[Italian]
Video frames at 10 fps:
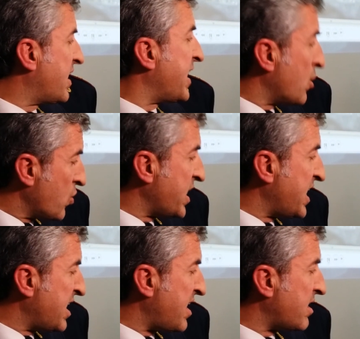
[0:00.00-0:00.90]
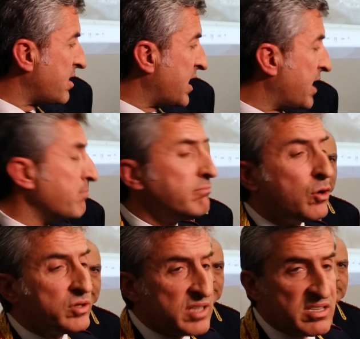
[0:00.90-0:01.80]
eroina e
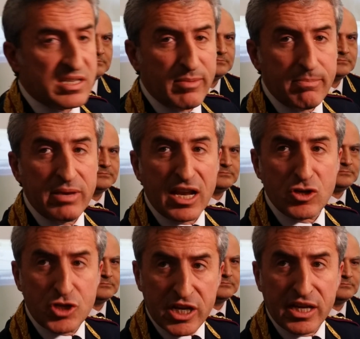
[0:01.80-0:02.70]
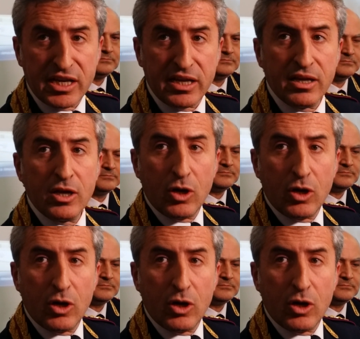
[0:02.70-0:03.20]
moltissimi bilancini